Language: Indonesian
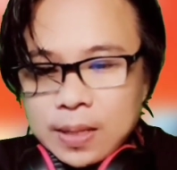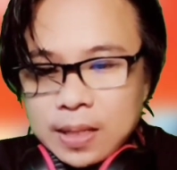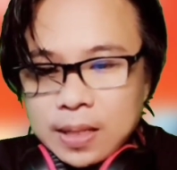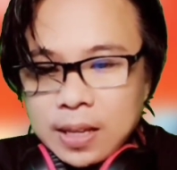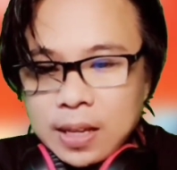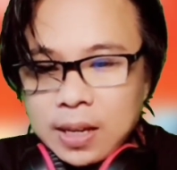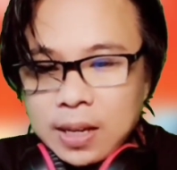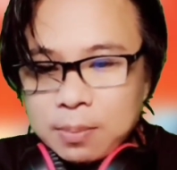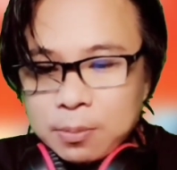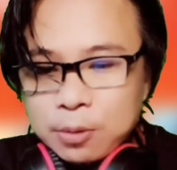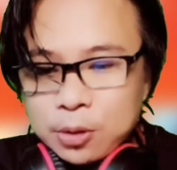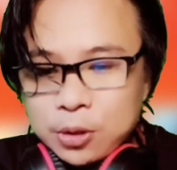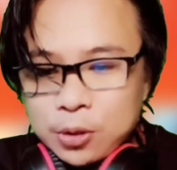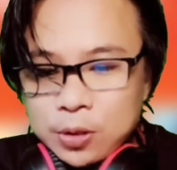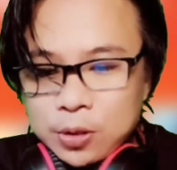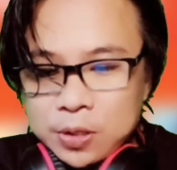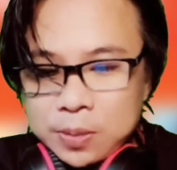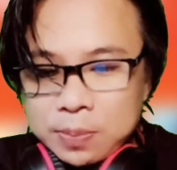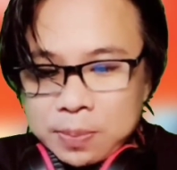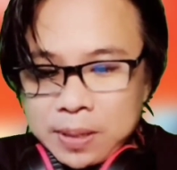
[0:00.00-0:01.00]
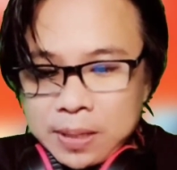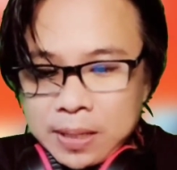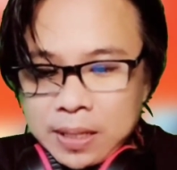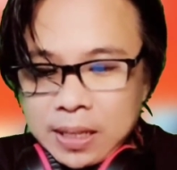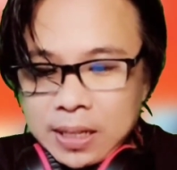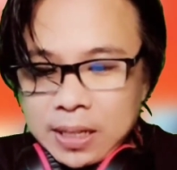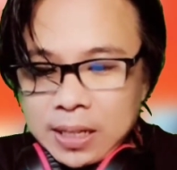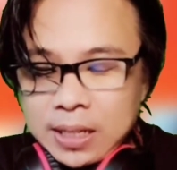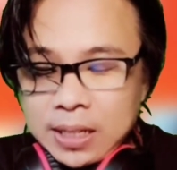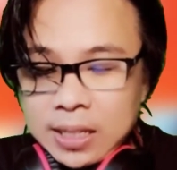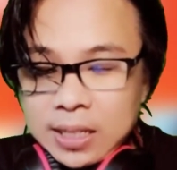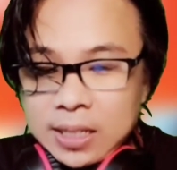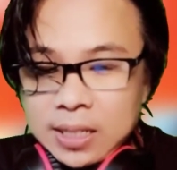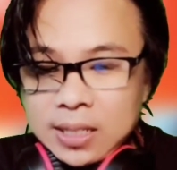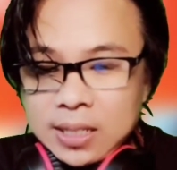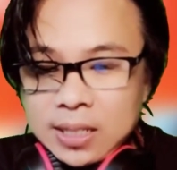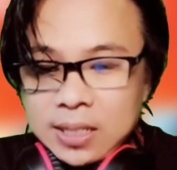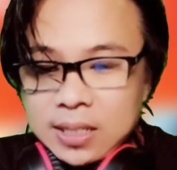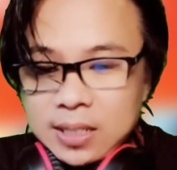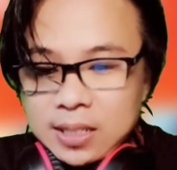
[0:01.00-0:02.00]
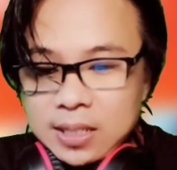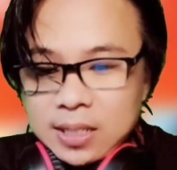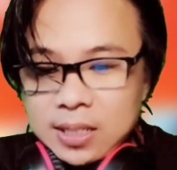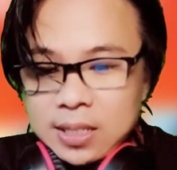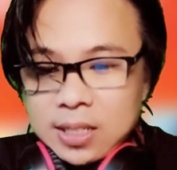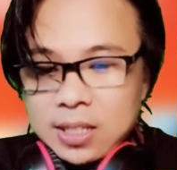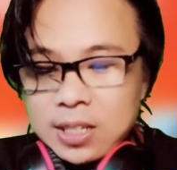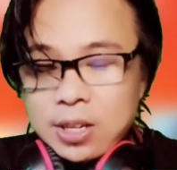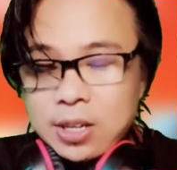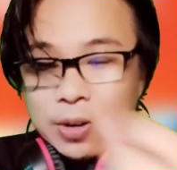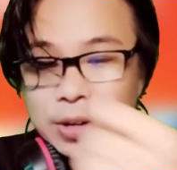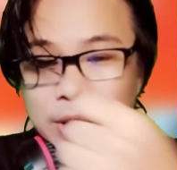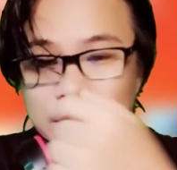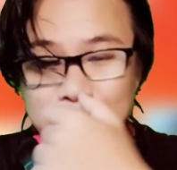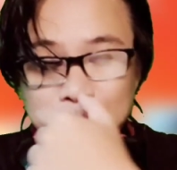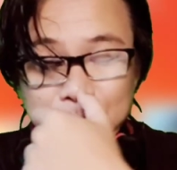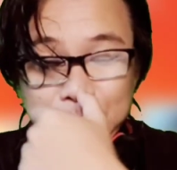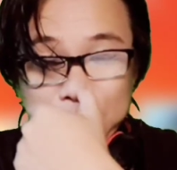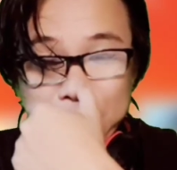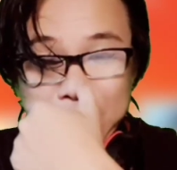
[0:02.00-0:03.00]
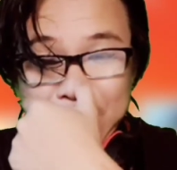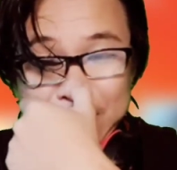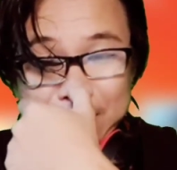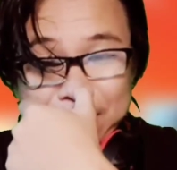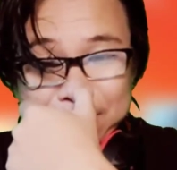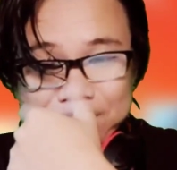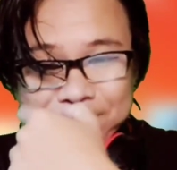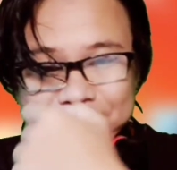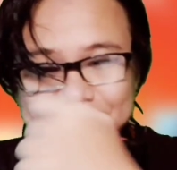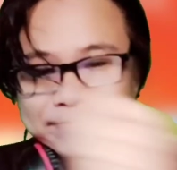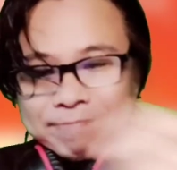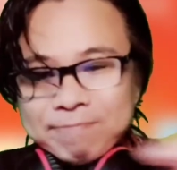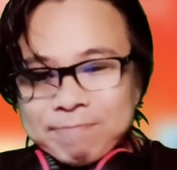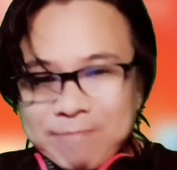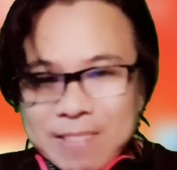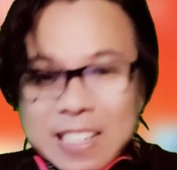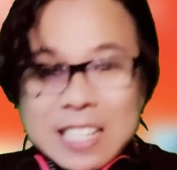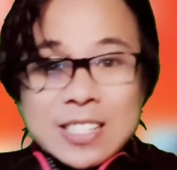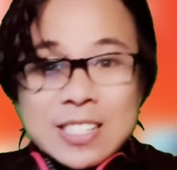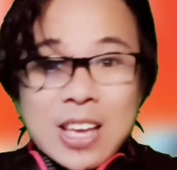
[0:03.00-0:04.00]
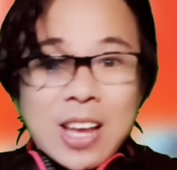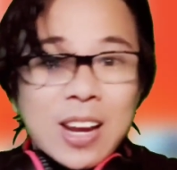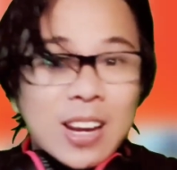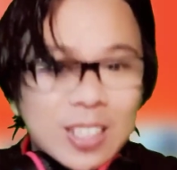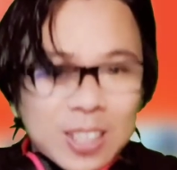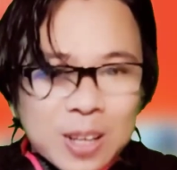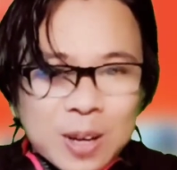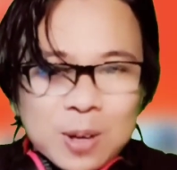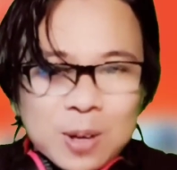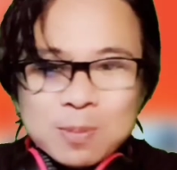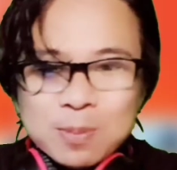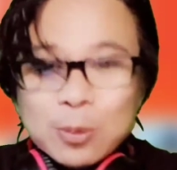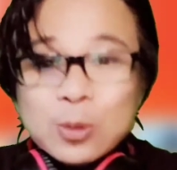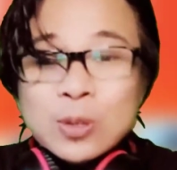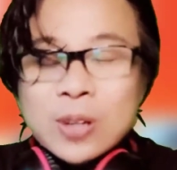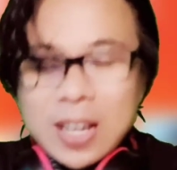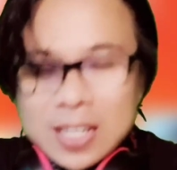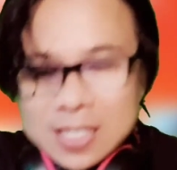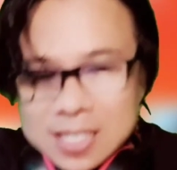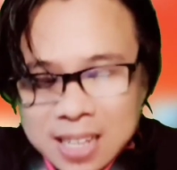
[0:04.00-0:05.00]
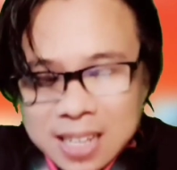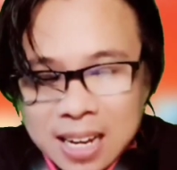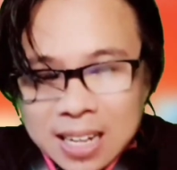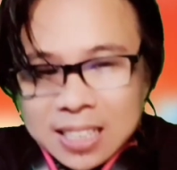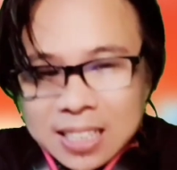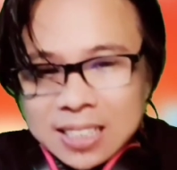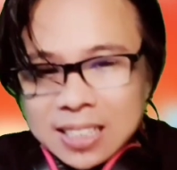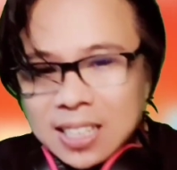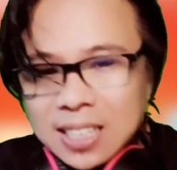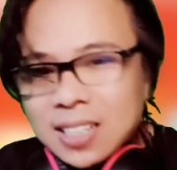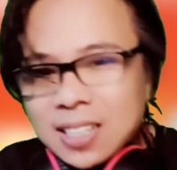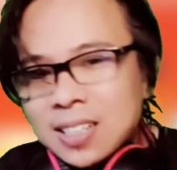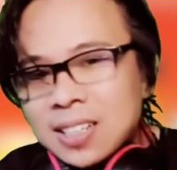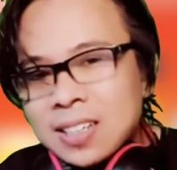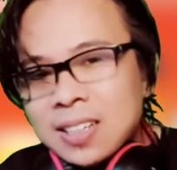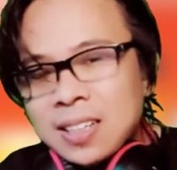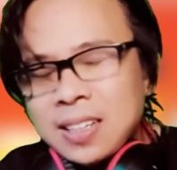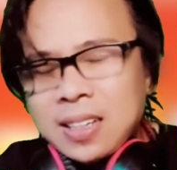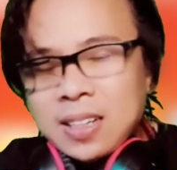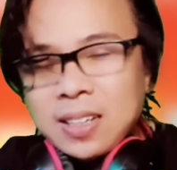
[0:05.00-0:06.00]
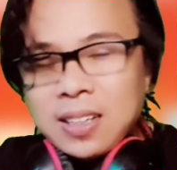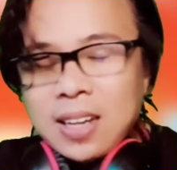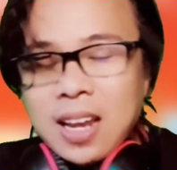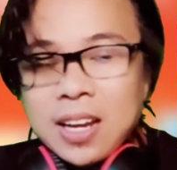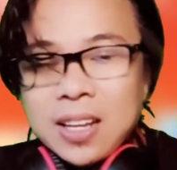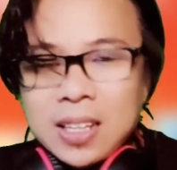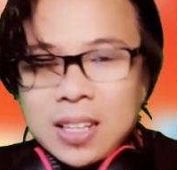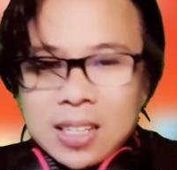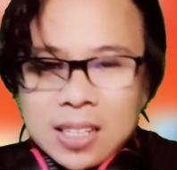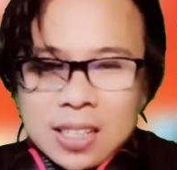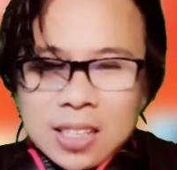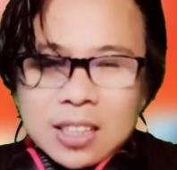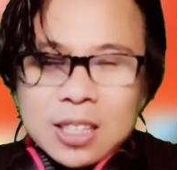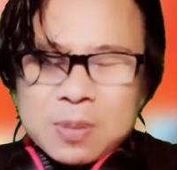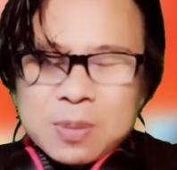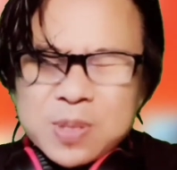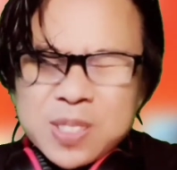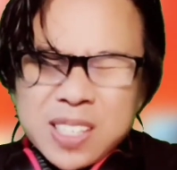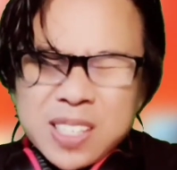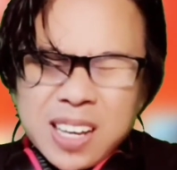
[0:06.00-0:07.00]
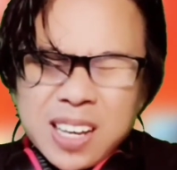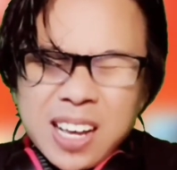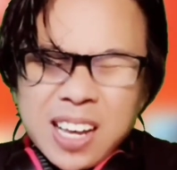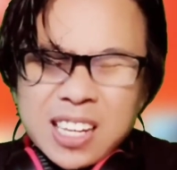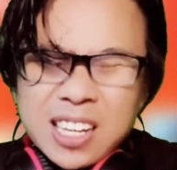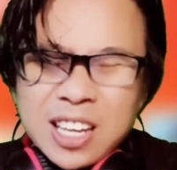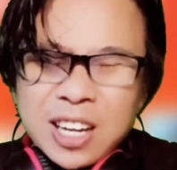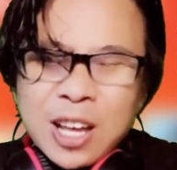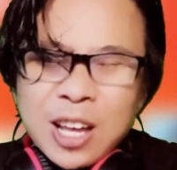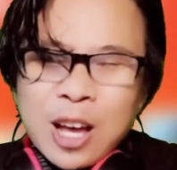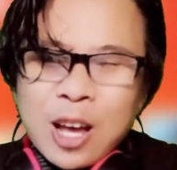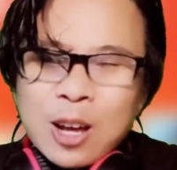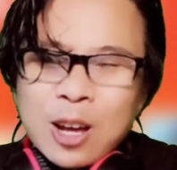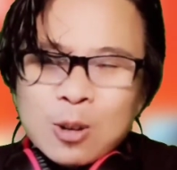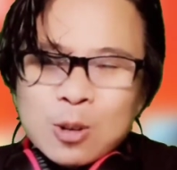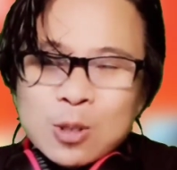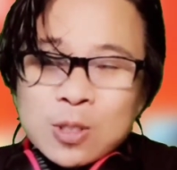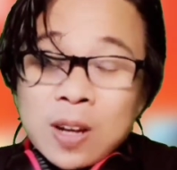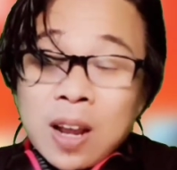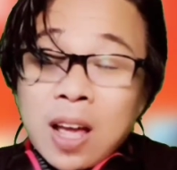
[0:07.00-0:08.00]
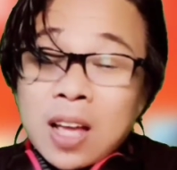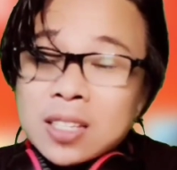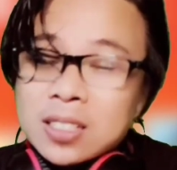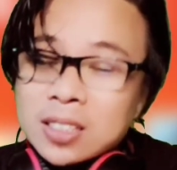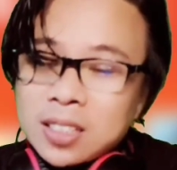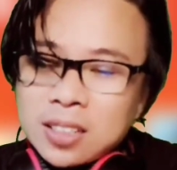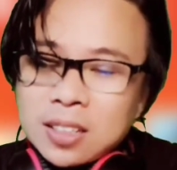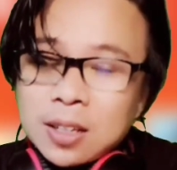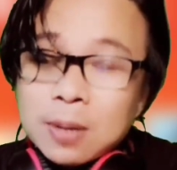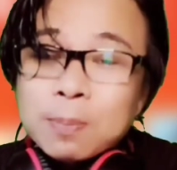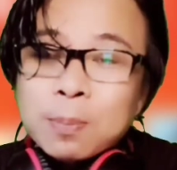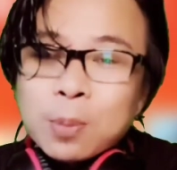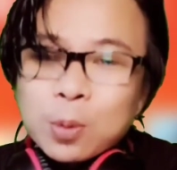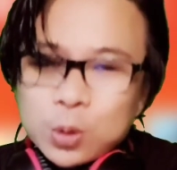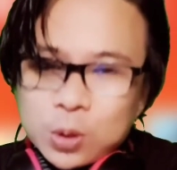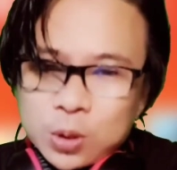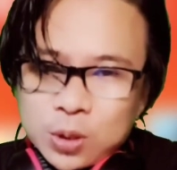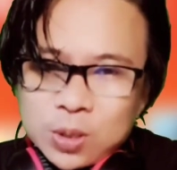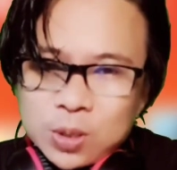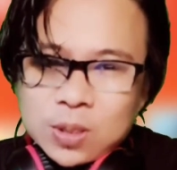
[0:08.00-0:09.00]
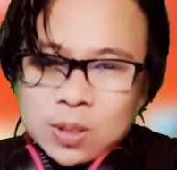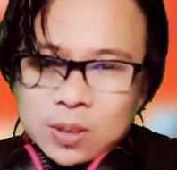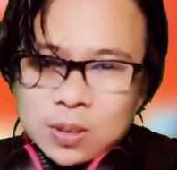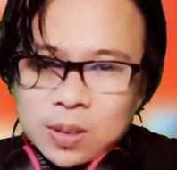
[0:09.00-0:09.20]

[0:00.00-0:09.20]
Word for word: nah muncul seperti ini oke okay, teman-teman caranya mudah sekali ya dan ini tipsnya kalian harus rajin ngepost